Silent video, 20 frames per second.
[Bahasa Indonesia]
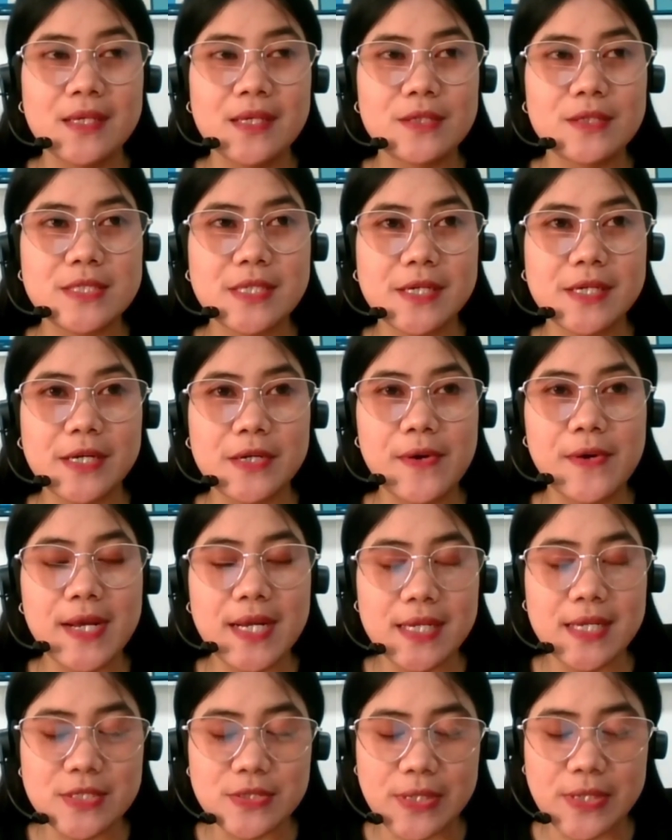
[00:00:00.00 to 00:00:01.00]
Terus yang kedua
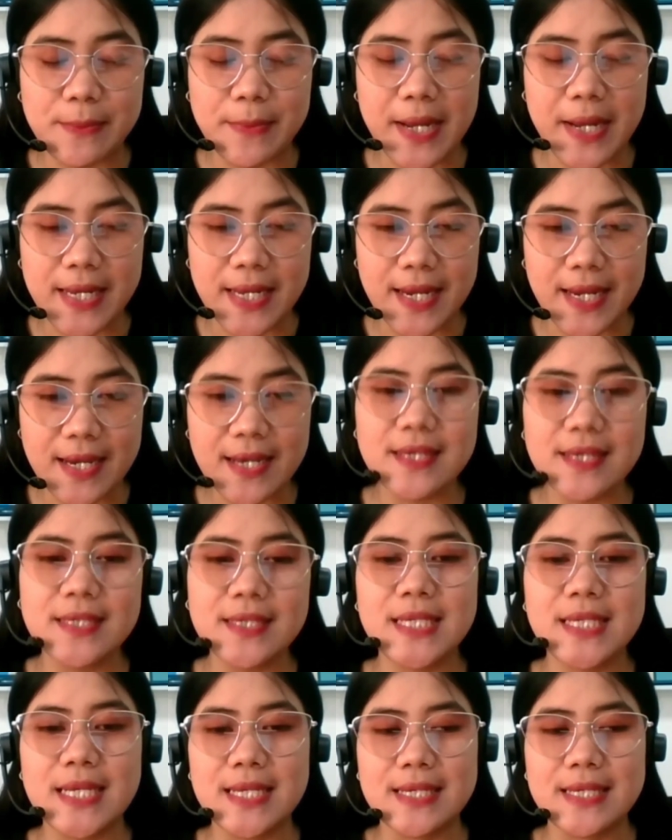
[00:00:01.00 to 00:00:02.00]
ada di
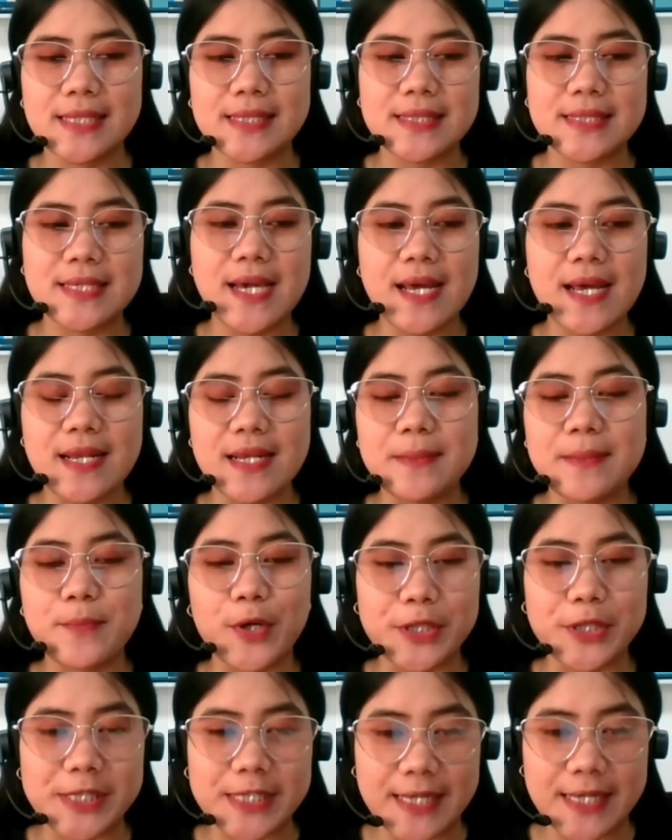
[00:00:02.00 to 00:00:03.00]
Surabaya, dan yang ketiga ada di
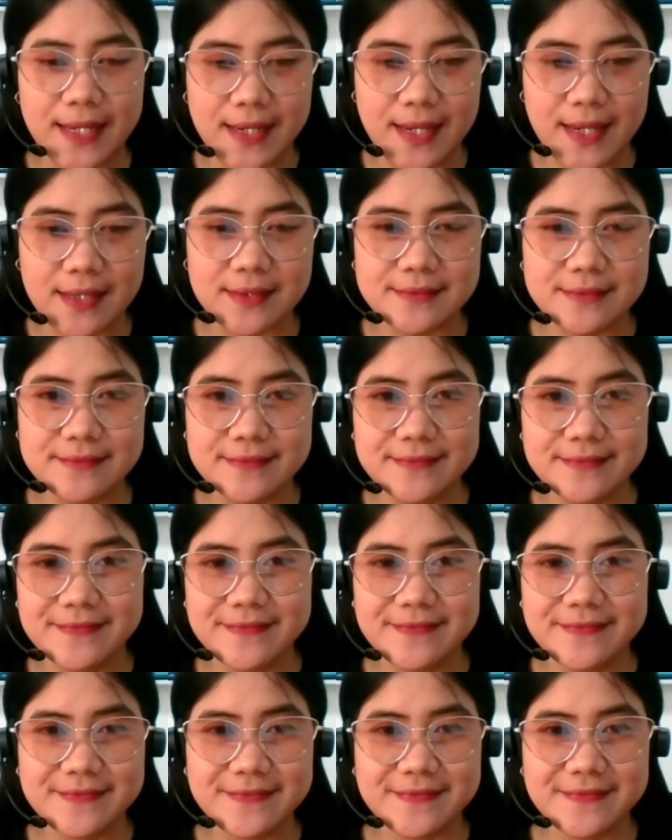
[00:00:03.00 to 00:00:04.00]
Pontianak.
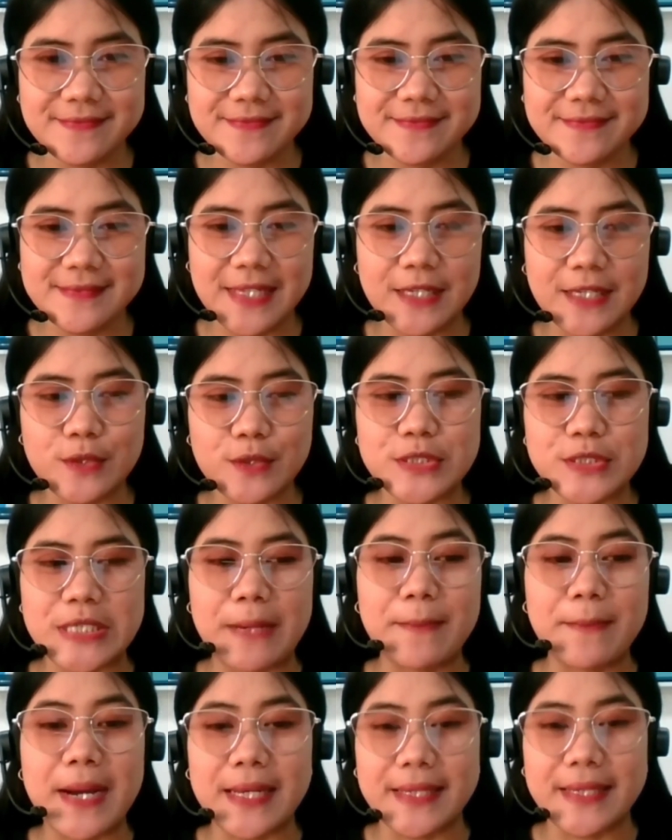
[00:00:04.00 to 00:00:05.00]
Oke. Itu
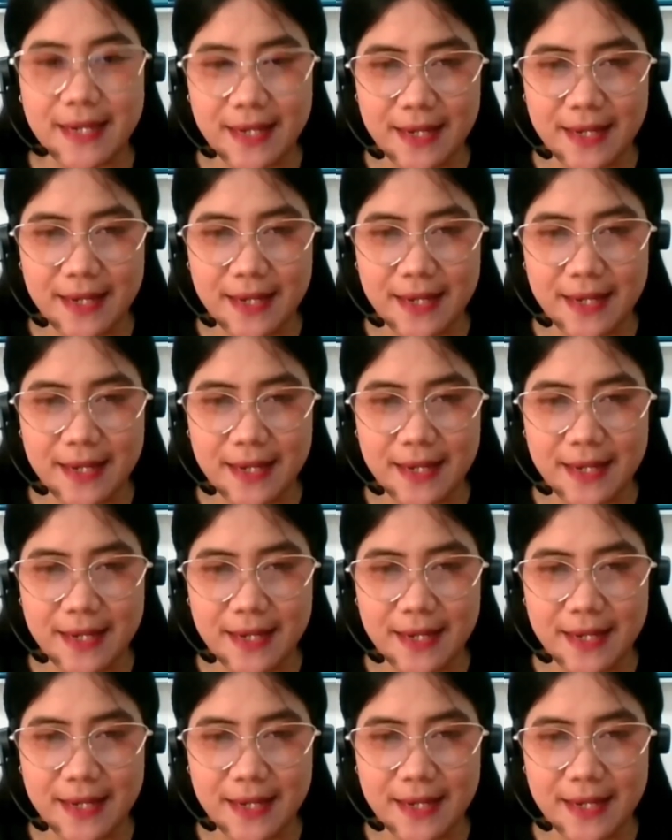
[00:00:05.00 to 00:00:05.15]
cabangnya